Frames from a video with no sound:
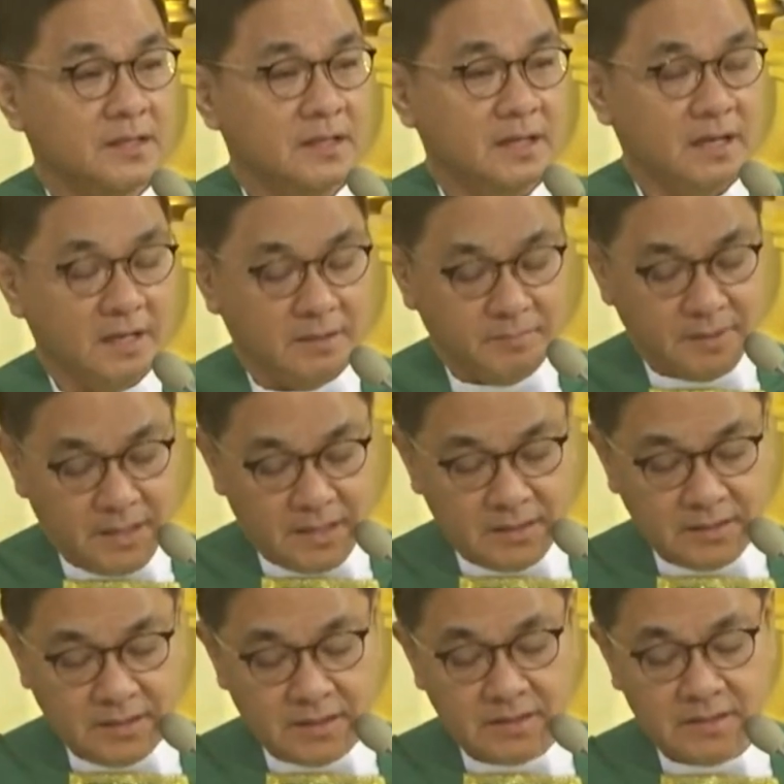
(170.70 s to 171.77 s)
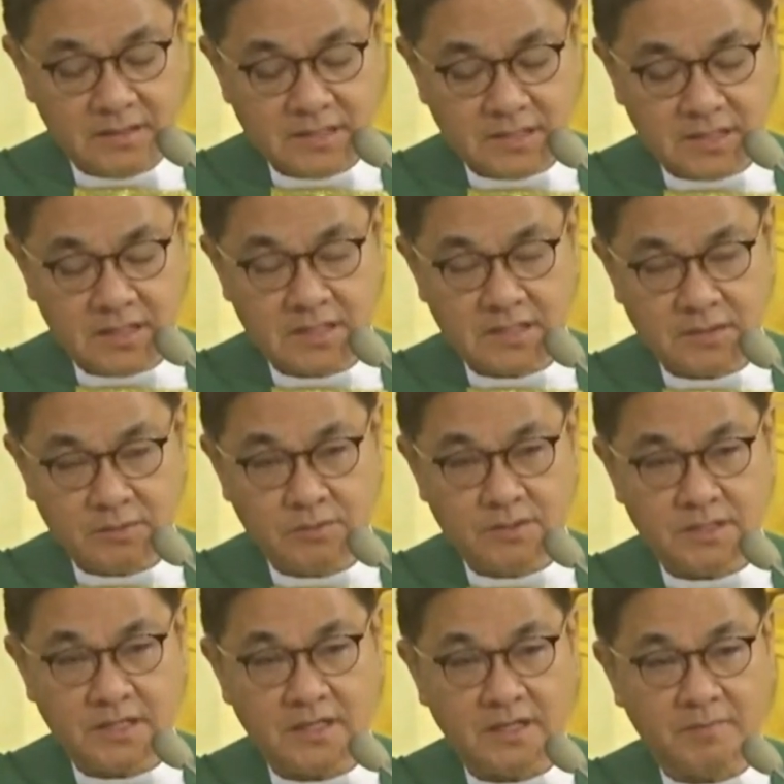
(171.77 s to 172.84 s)
Alam natin si Jesus
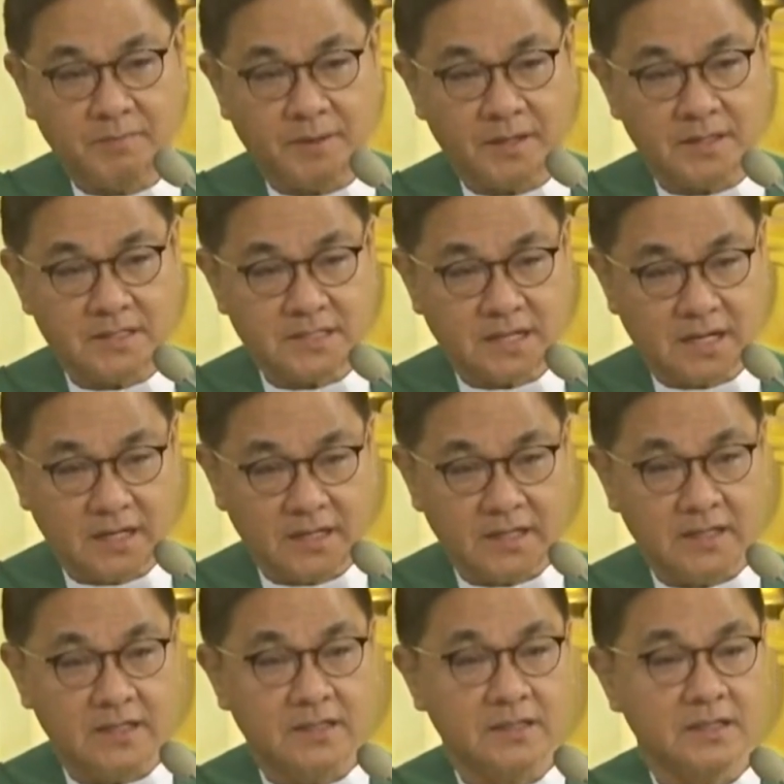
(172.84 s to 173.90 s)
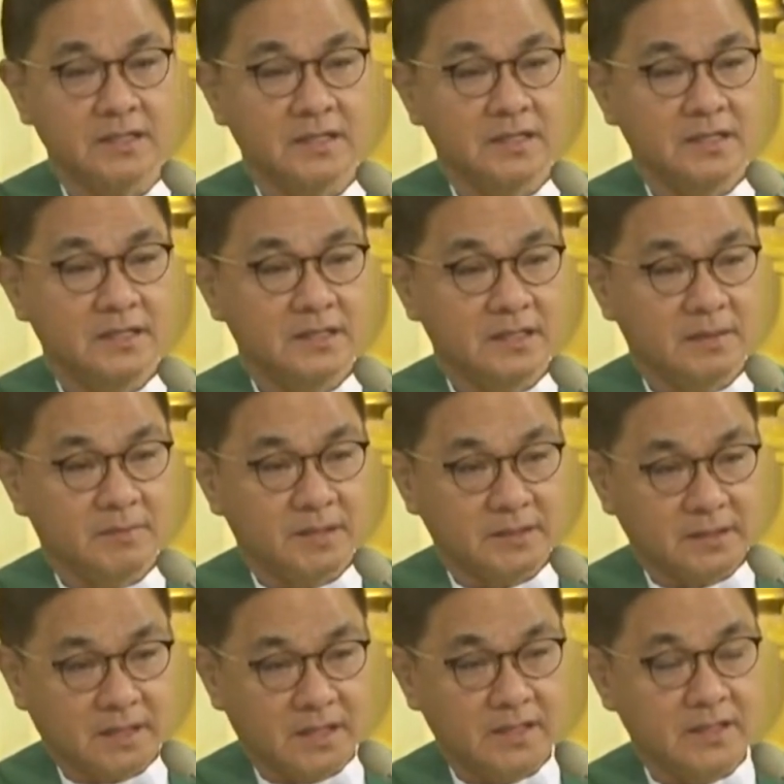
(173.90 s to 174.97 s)
ay nagpakasakit,
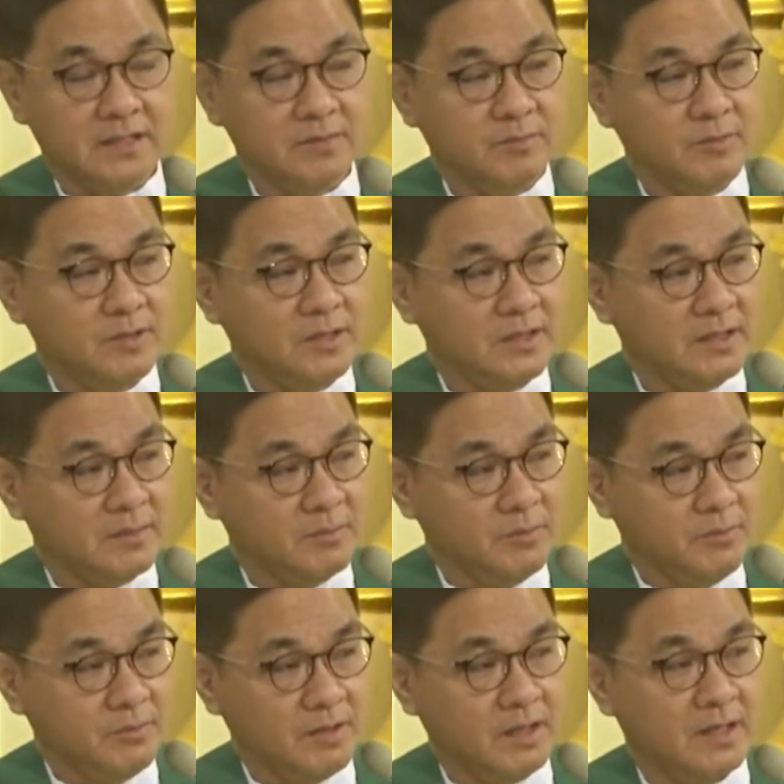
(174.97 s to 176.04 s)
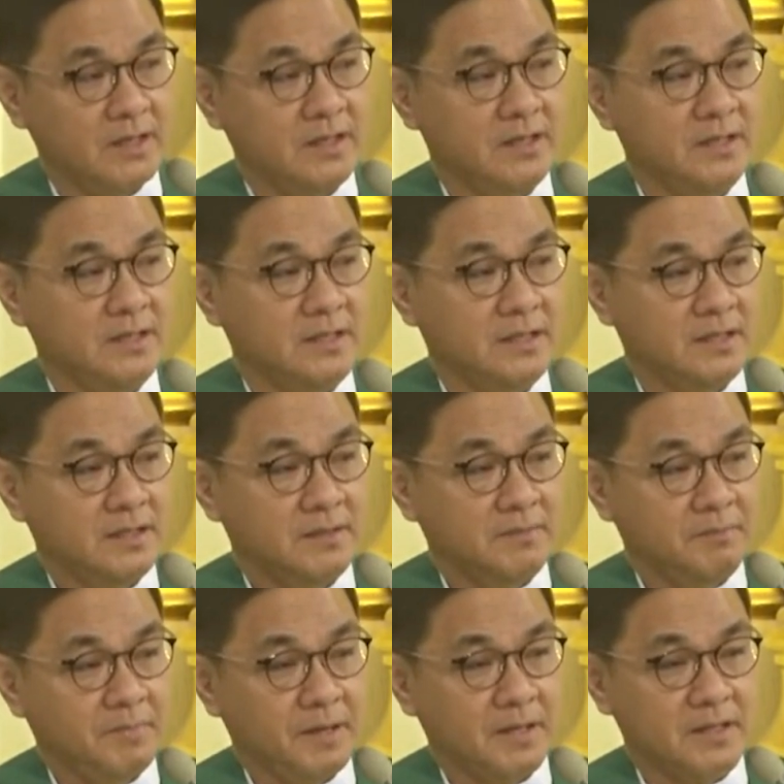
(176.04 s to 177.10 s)
namatay at muling nabuhay
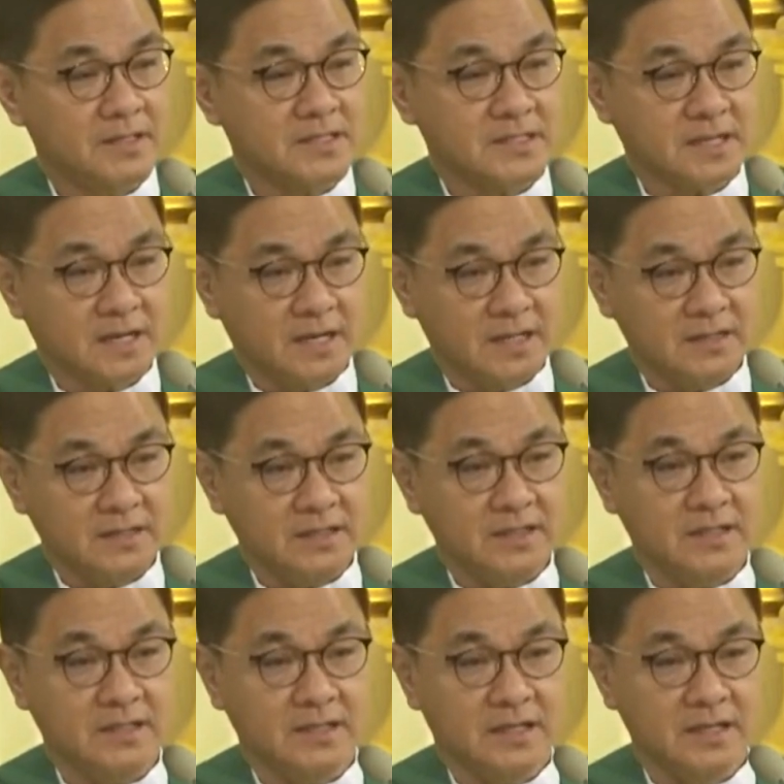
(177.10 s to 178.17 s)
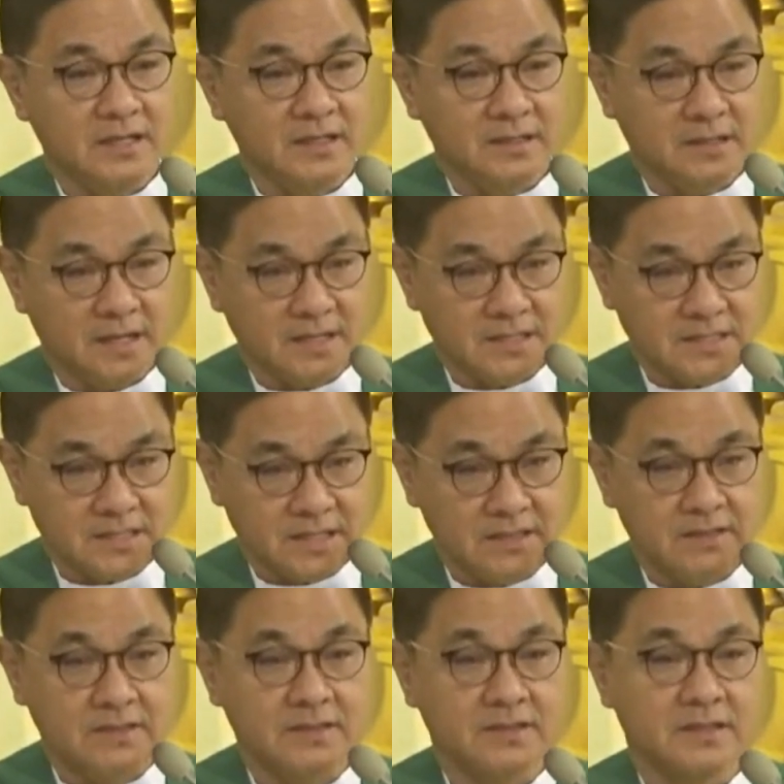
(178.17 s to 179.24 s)
para sa ating
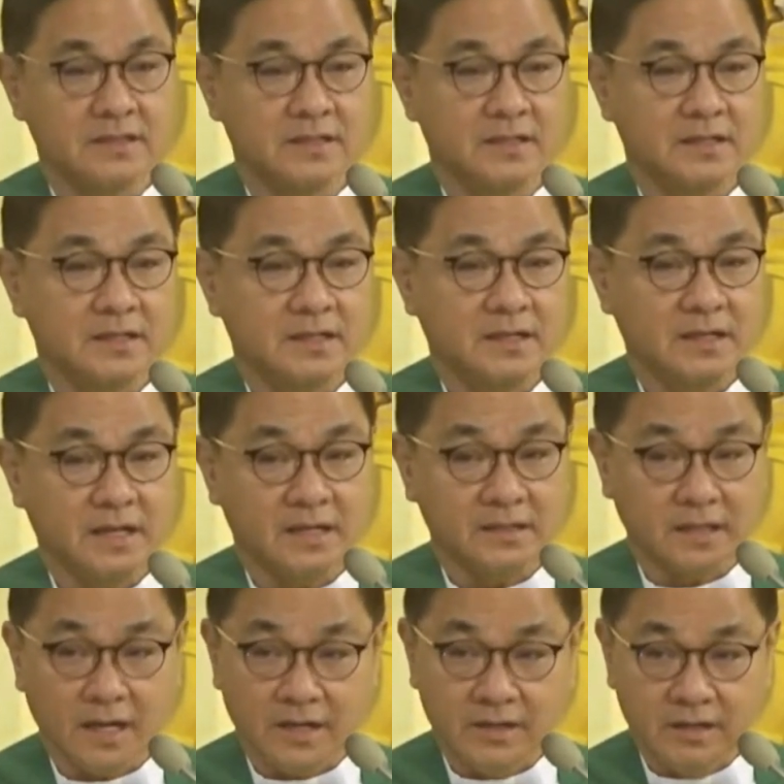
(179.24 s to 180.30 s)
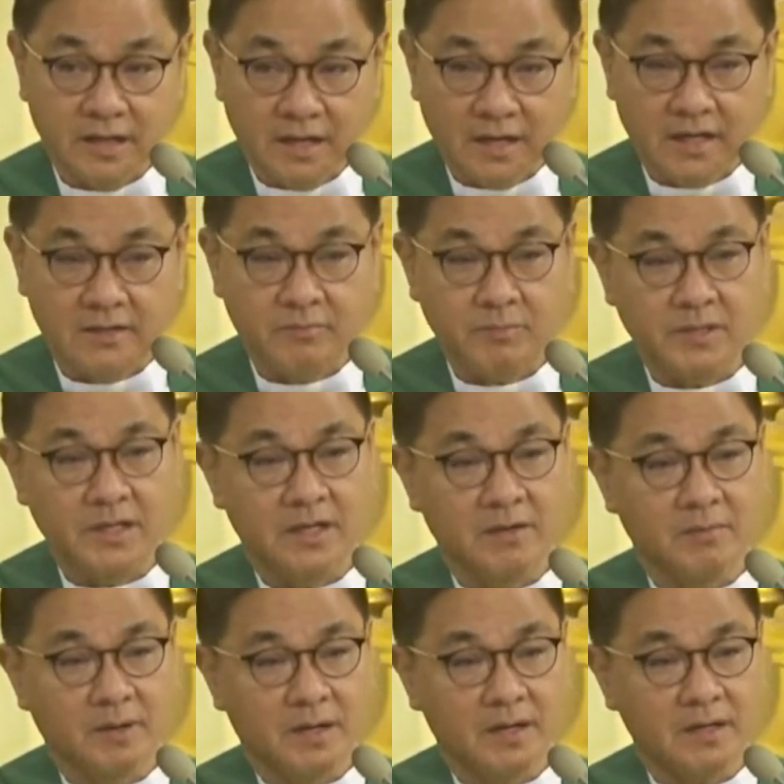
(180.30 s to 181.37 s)
kaligtasan. Kaya tayong lahat bilang mga